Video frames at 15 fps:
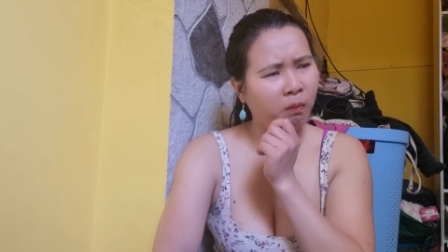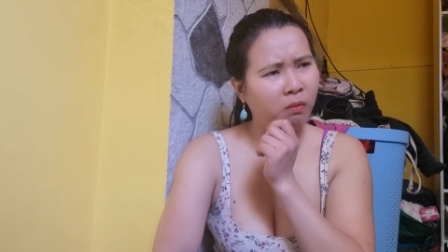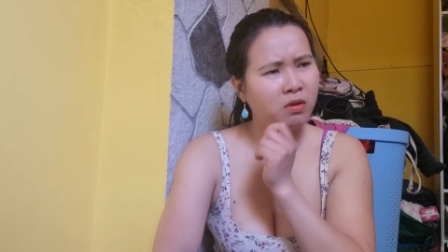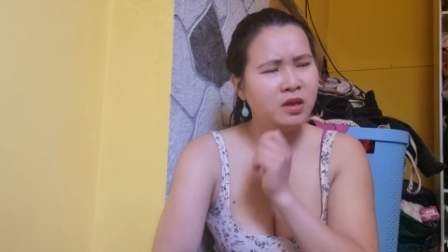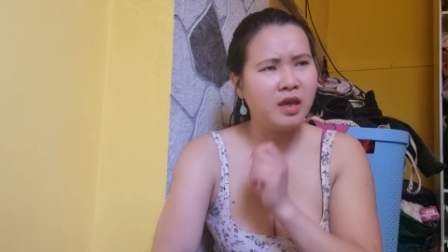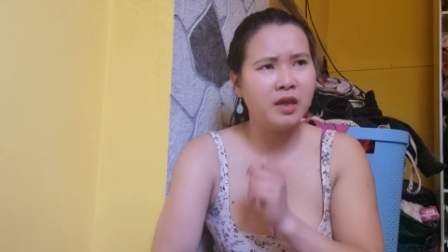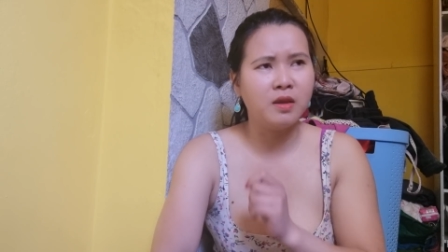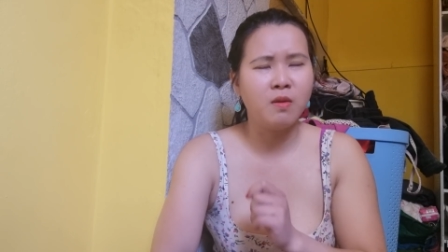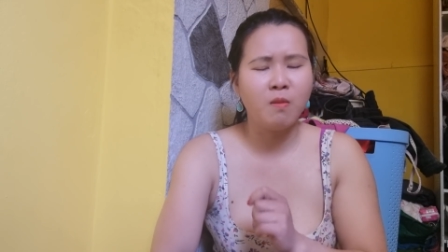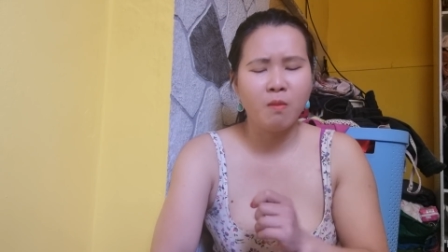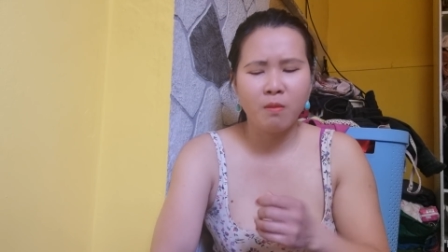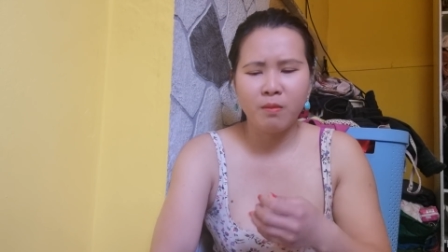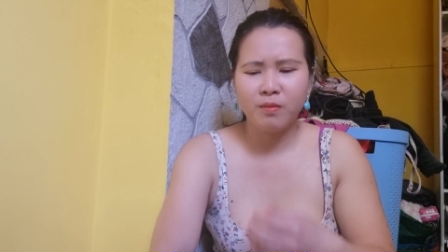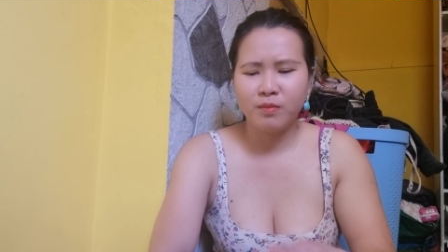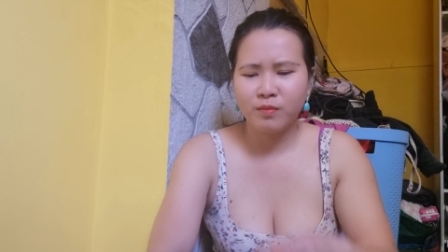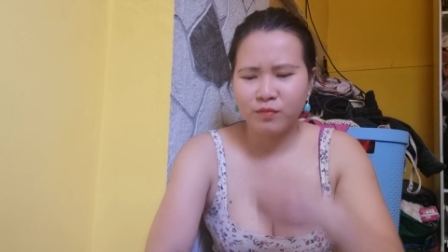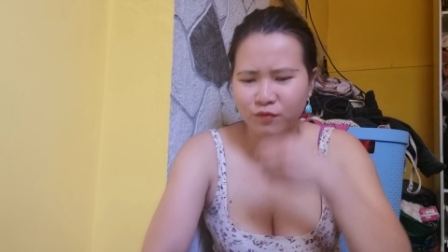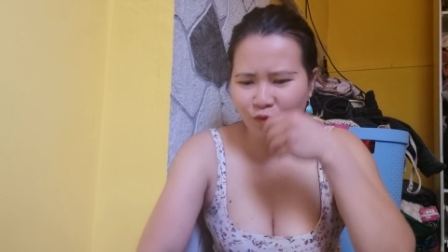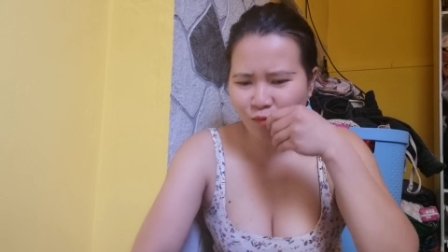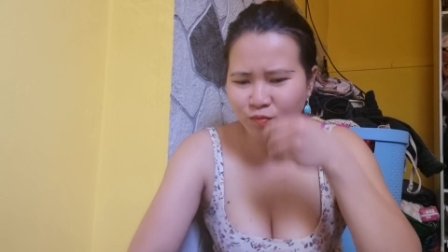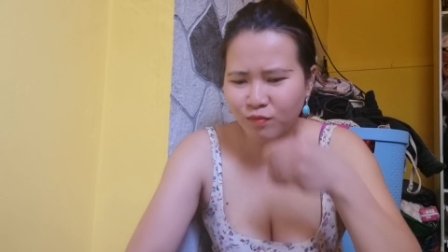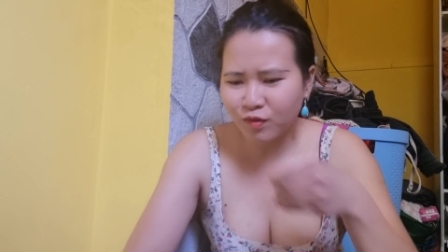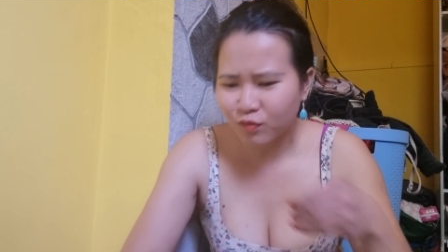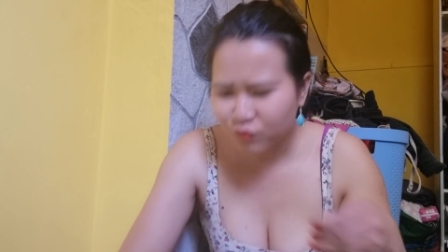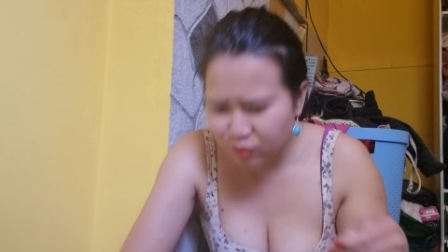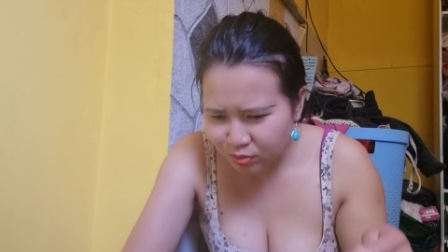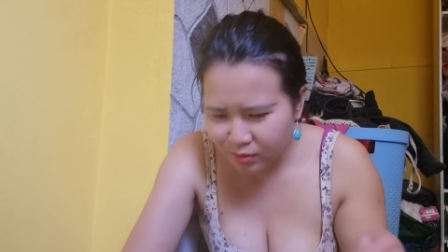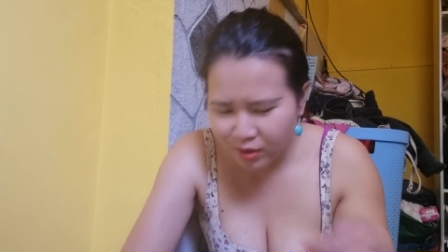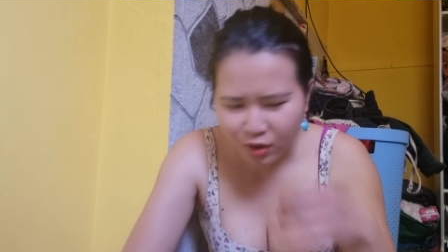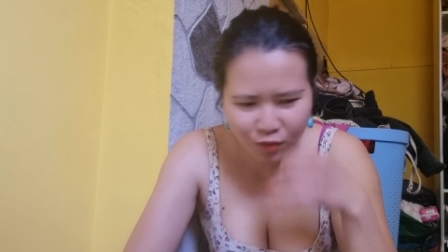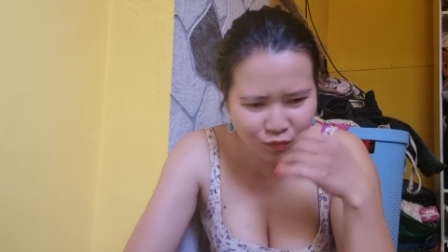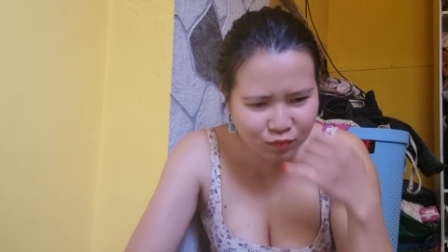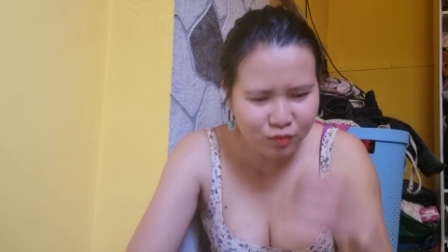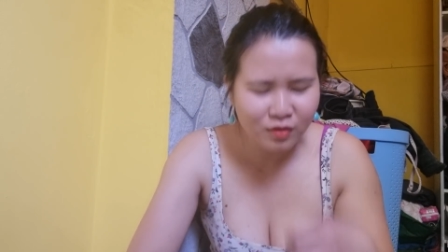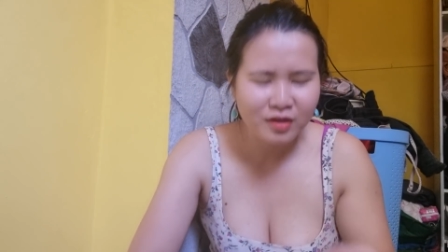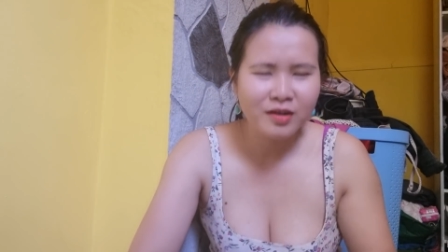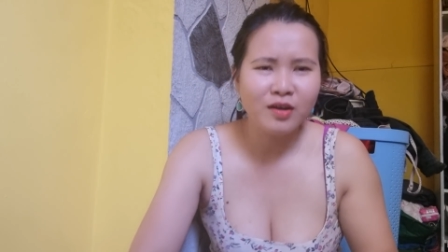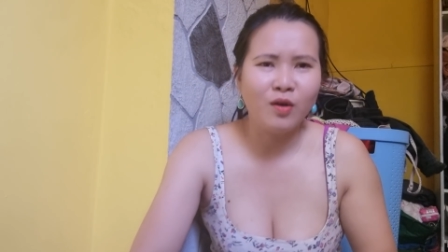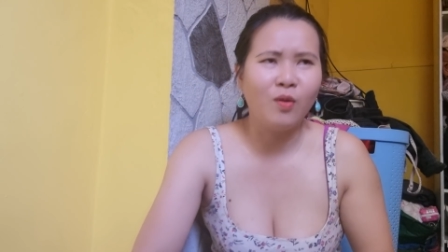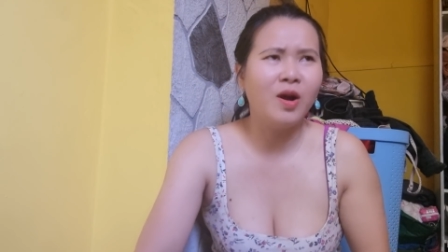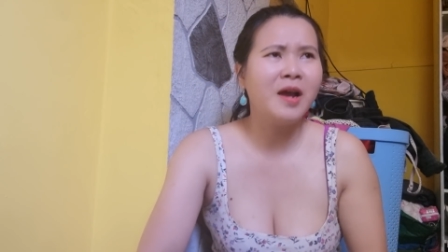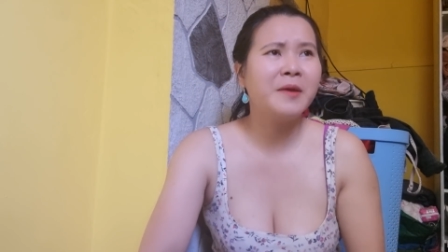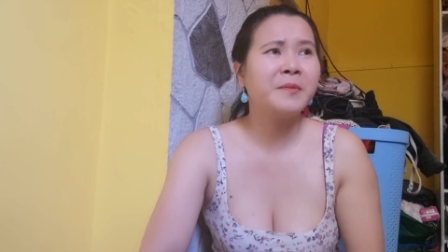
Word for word: cái gì phun ủa